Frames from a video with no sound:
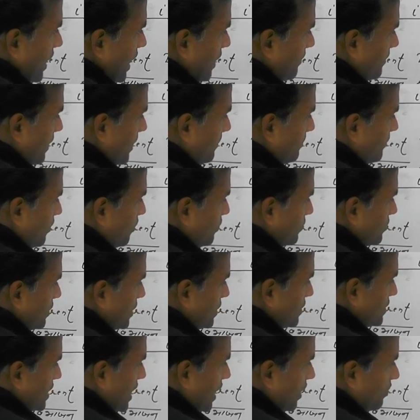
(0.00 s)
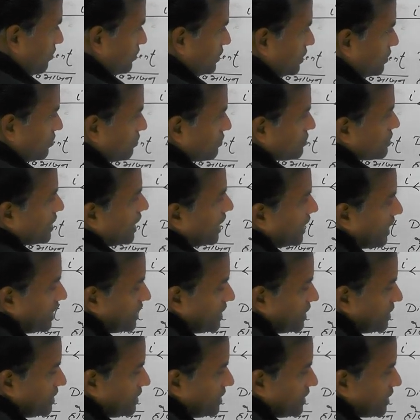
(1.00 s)
अब आप कहोगे सर चार होते तो चार आ
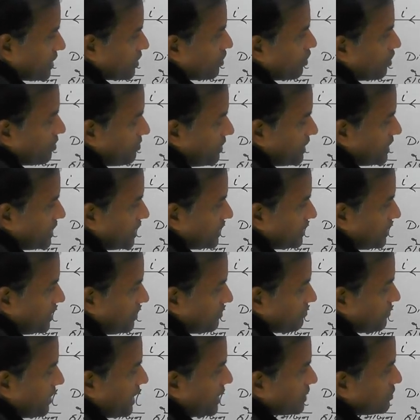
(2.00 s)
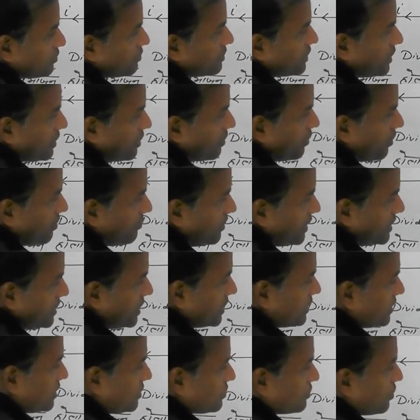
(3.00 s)
जाते एक और बढ़ जाता पांच होते एक और बढ़
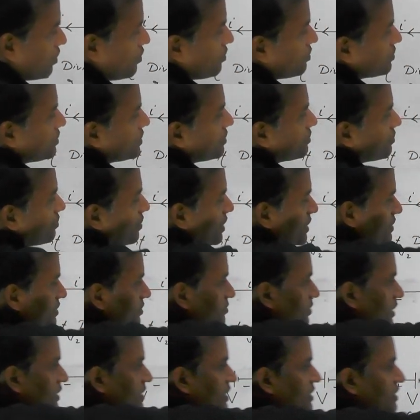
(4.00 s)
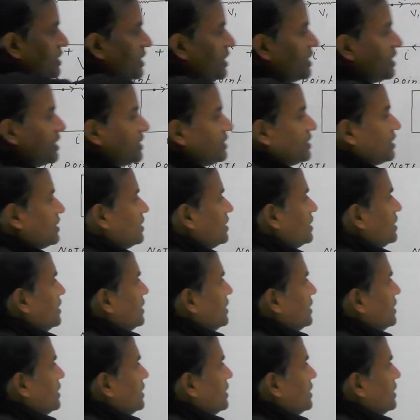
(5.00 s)
जाता सौ होते तो ऐसे बढ़ता चला जाता